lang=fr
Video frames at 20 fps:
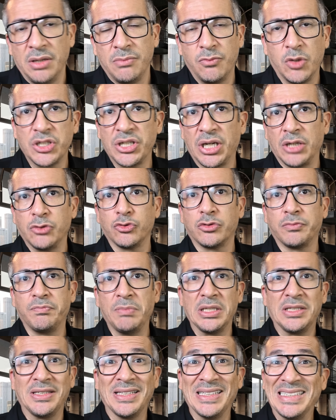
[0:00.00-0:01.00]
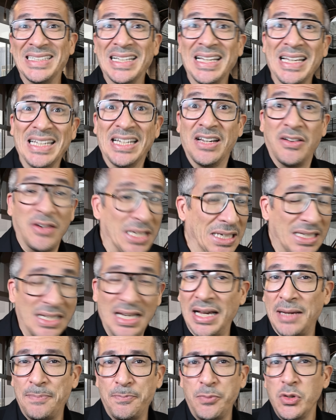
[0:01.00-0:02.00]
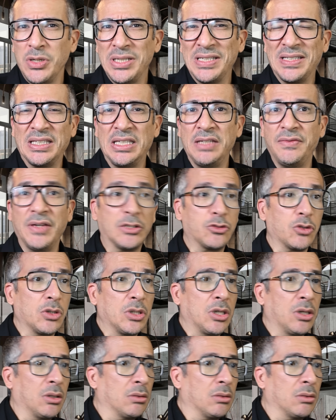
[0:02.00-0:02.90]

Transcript: moi j'ai un autre métier. Ah, il a un peu esquivé le truc.